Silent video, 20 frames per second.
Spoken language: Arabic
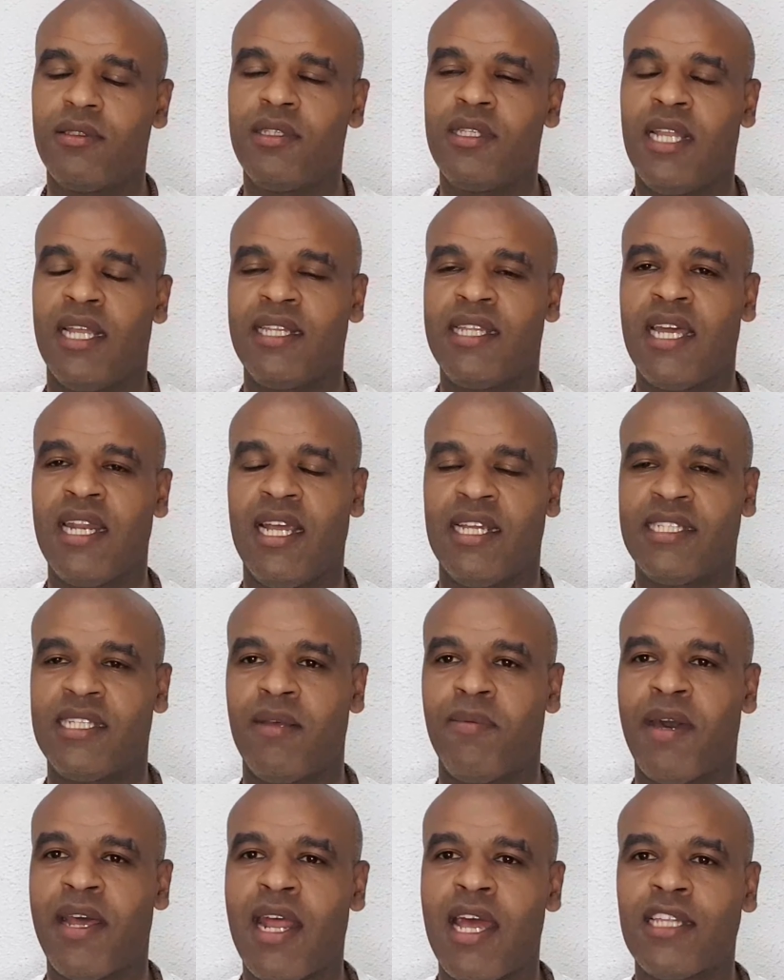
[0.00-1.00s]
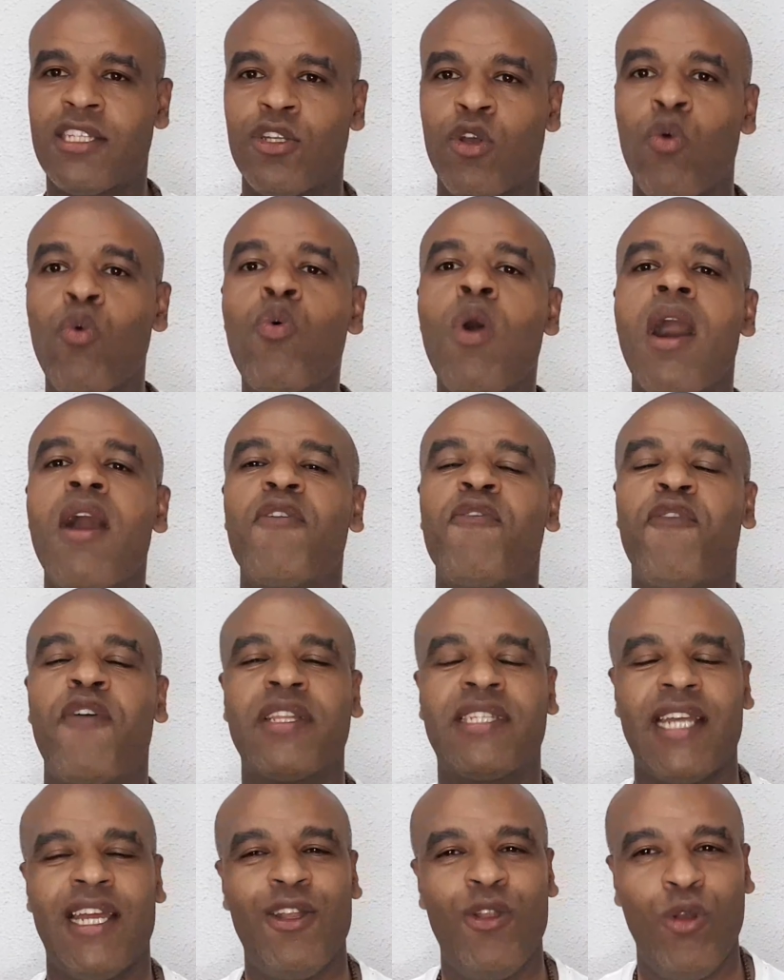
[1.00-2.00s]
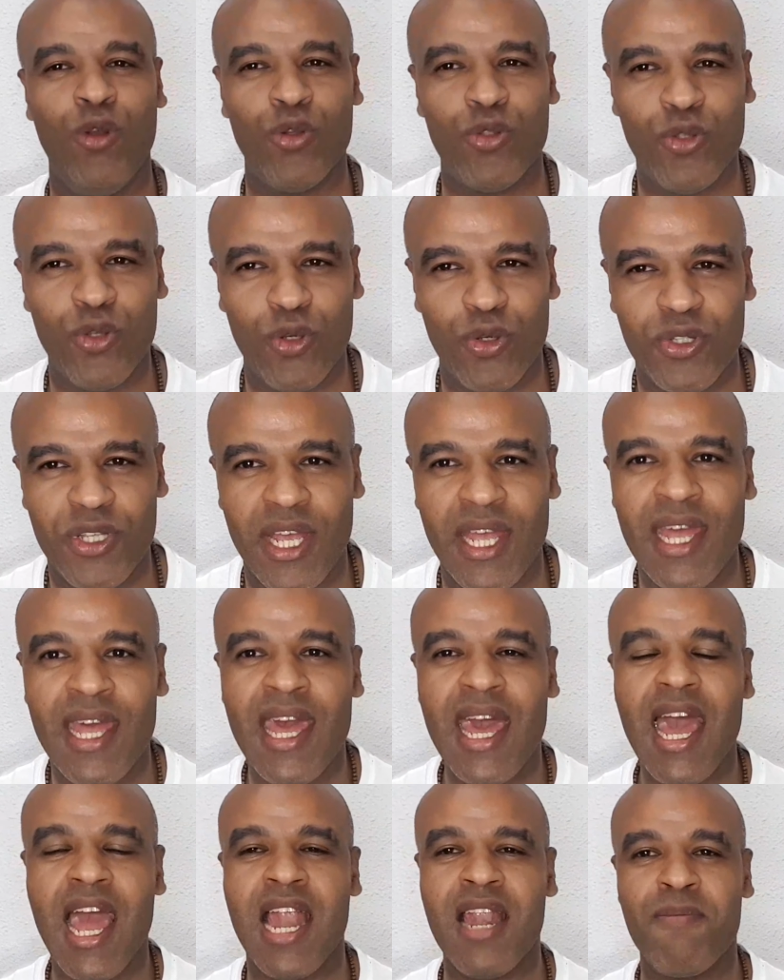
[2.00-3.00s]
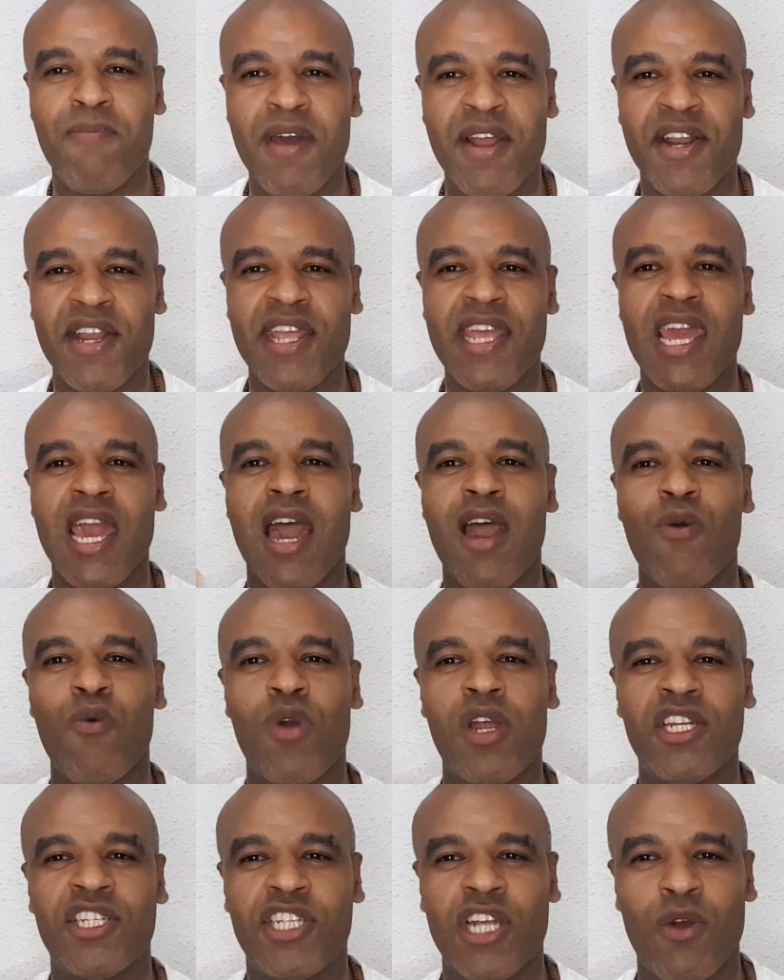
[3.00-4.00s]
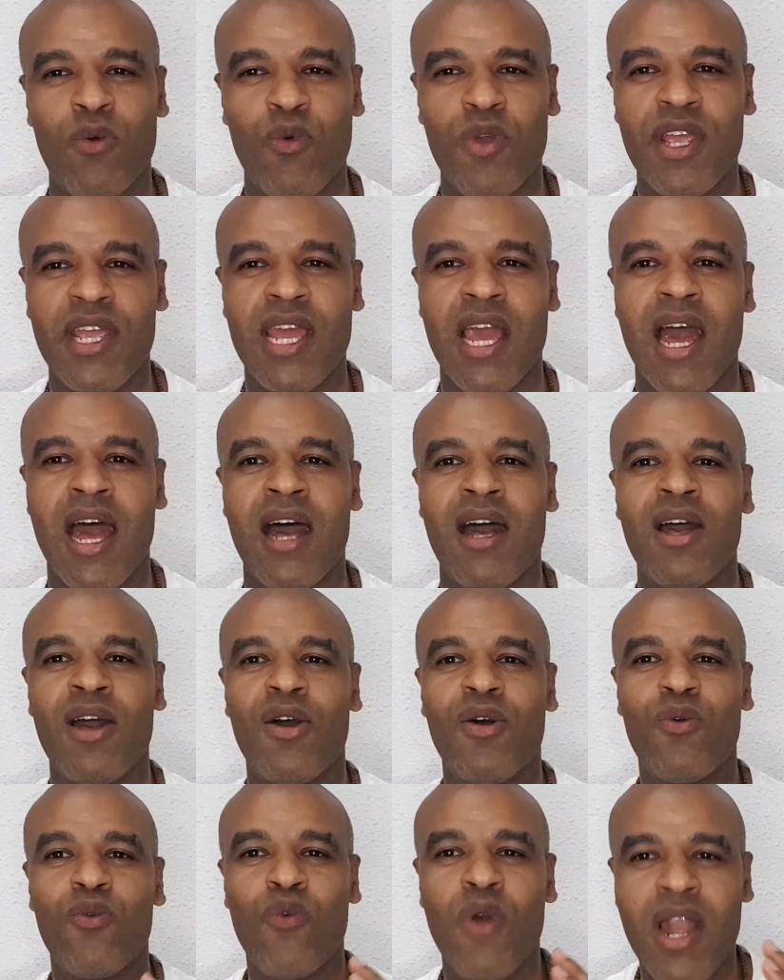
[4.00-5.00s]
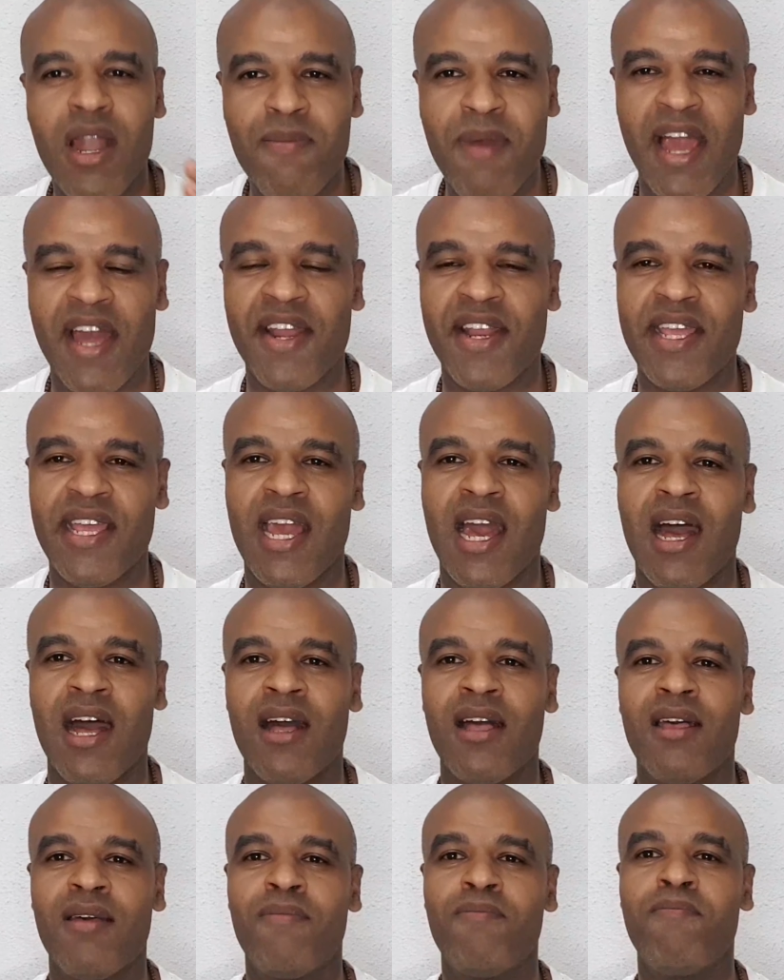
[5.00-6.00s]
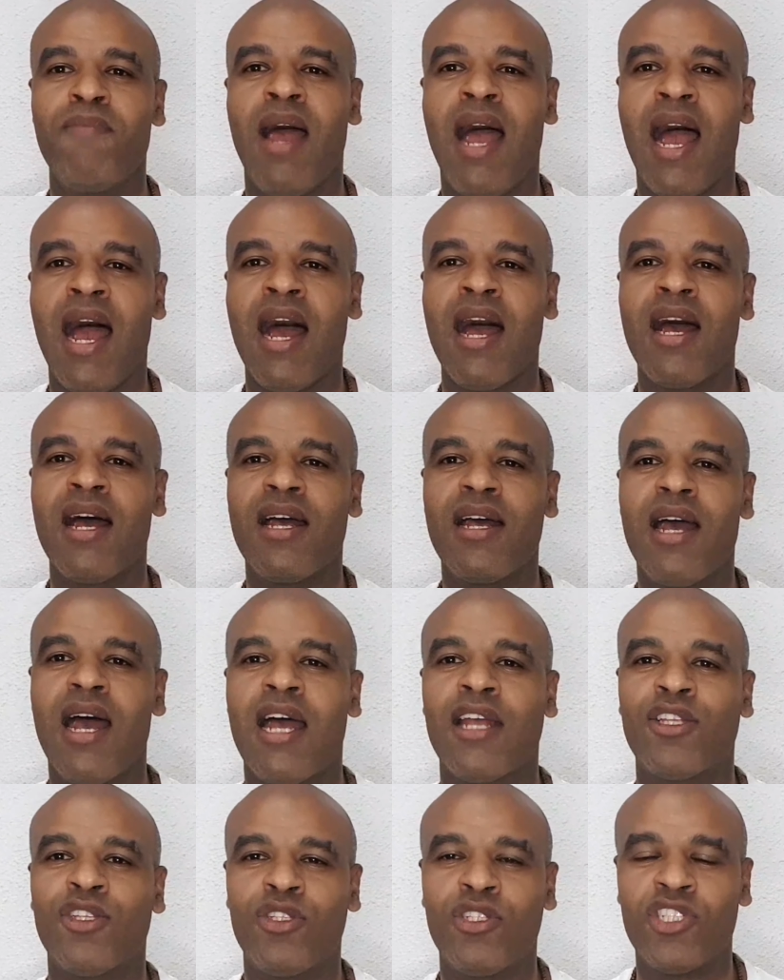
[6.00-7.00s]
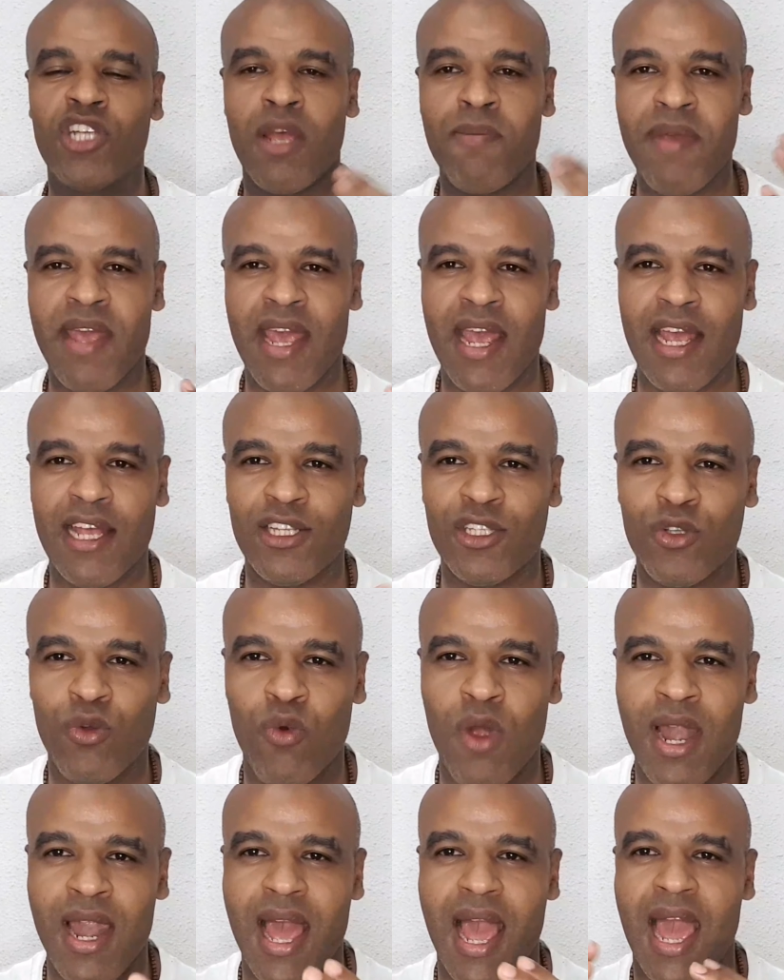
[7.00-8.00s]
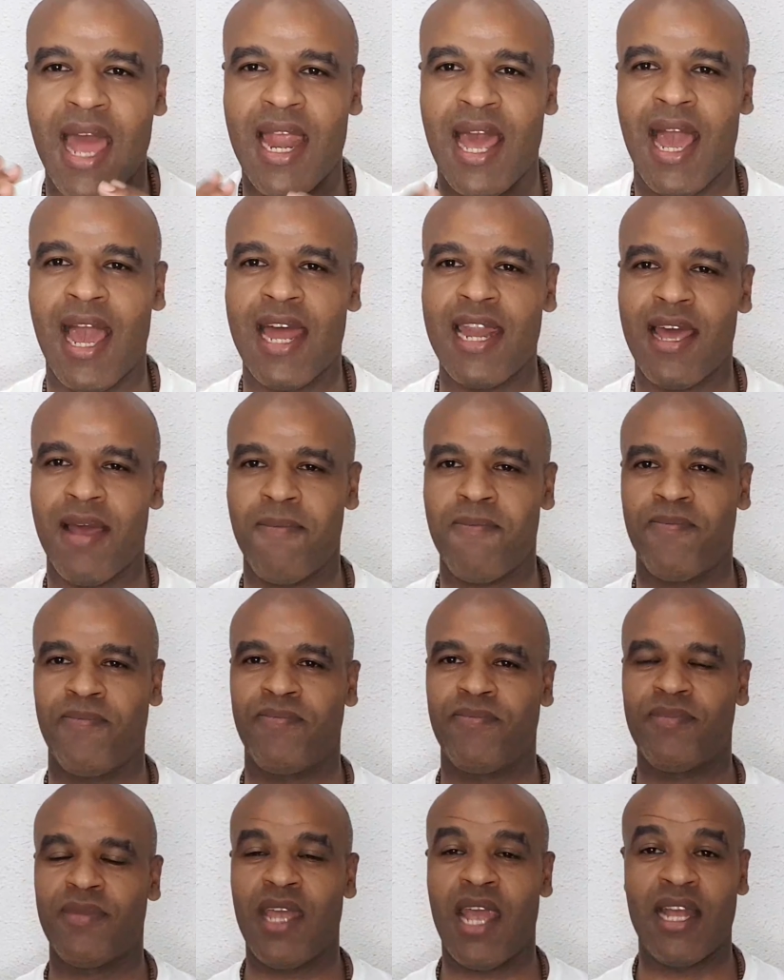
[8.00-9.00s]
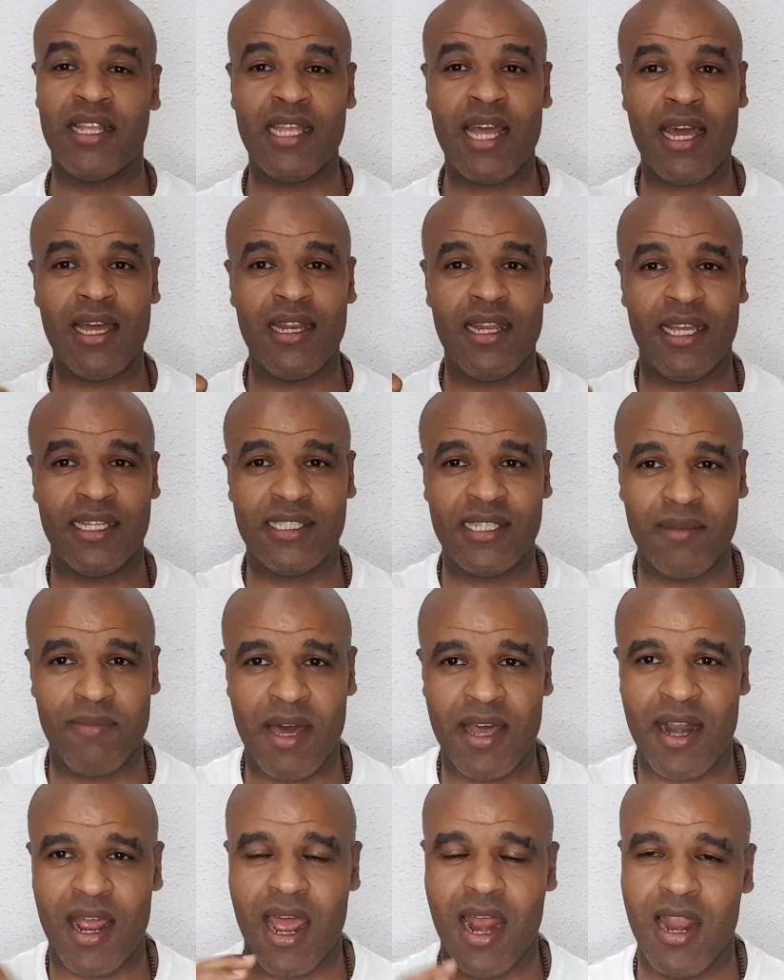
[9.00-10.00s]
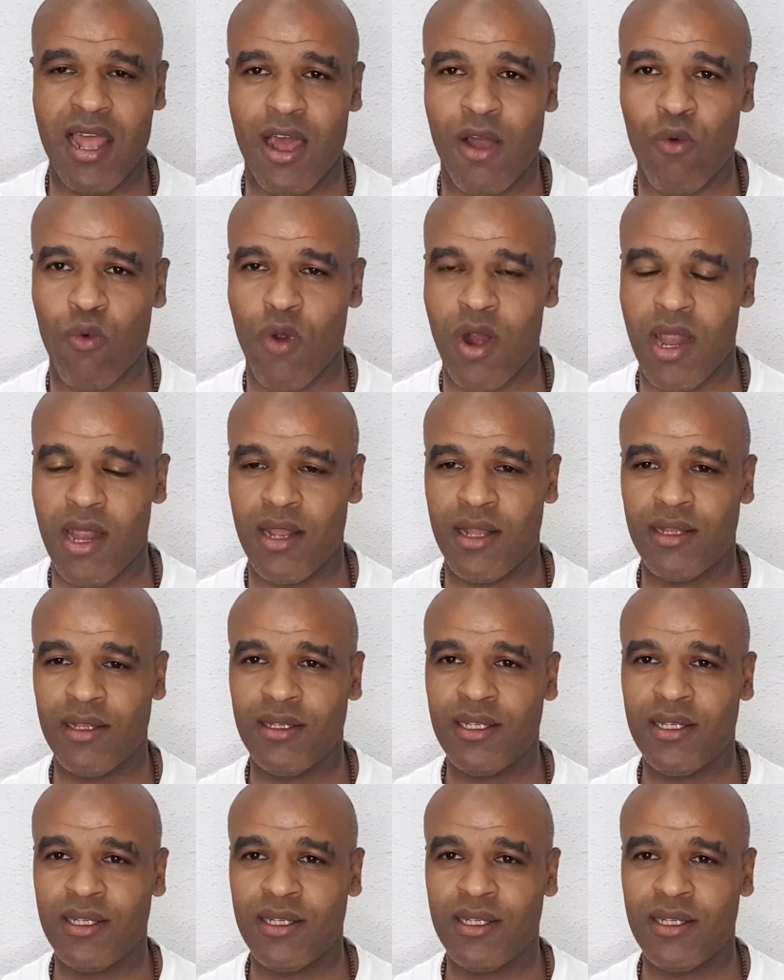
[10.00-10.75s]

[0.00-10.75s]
ديال الاعتبارات هو فتح الحدود البريه والجويه والبحرية مع جميع دول العالم هذا الاعتبار الأول